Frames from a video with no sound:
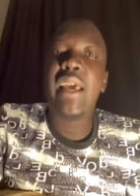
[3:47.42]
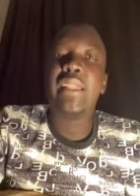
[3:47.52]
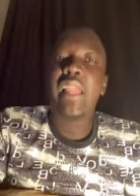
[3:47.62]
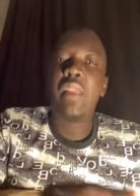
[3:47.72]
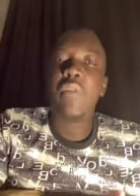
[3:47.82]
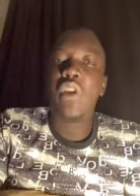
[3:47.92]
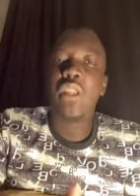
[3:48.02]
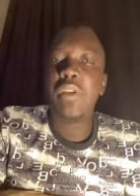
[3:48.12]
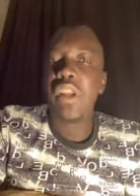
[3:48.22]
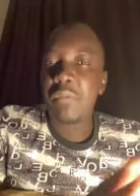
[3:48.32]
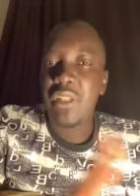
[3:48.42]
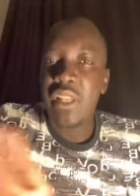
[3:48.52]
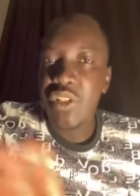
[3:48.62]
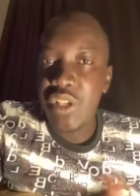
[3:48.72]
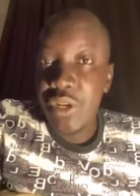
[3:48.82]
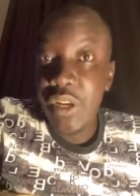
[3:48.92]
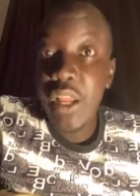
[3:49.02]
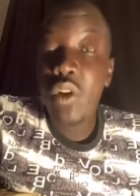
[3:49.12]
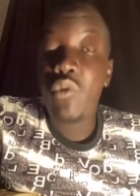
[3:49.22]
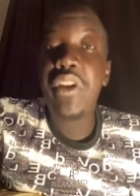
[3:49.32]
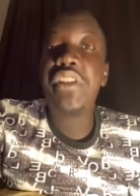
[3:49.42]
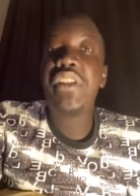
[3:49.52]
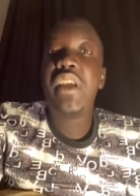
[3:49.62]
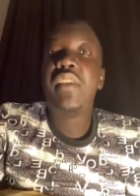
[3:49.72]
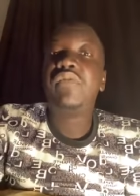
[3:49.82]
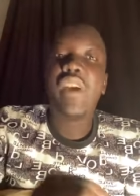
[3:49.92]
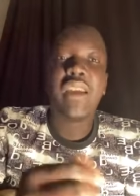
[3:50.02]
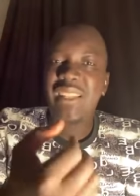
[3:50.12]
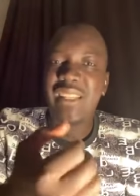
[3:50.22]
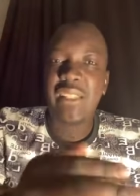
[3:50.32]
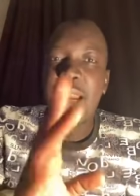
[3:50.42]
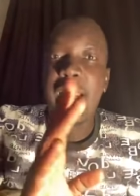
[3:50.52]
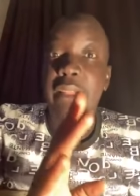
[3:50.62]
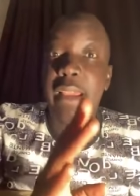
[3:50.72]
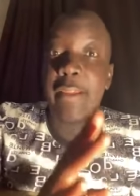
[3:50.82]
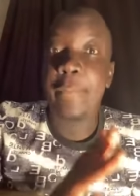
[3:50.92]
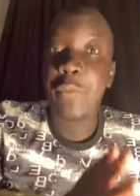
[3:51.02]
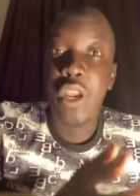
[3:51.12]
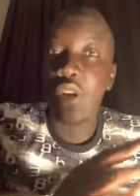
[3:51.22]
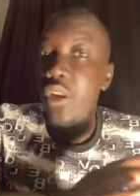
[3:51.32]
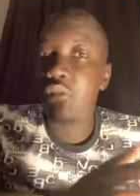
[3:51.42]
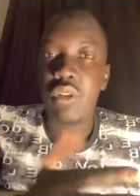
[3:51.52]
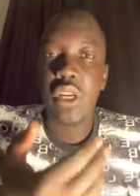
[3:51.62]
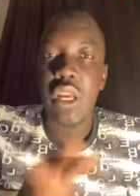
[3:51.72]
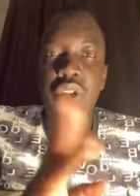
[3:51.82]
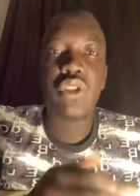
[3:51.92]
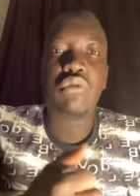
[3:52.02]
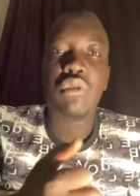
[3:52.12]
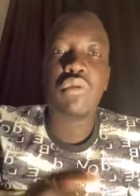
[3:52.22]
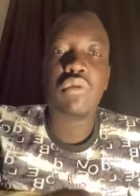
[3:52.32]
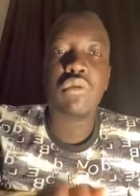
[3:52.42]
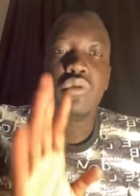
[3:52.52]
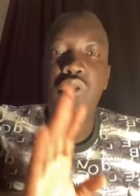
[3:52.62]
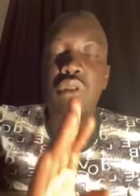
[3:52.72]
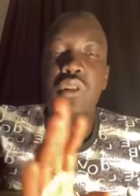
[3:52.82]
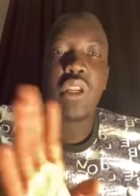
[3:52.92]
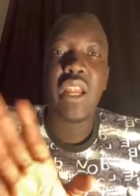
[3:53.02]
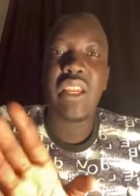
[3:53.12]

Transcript: غد كلمه واحده منك ما تاثر كويس فده ده عادي يعني لكل ناشط ولكل زول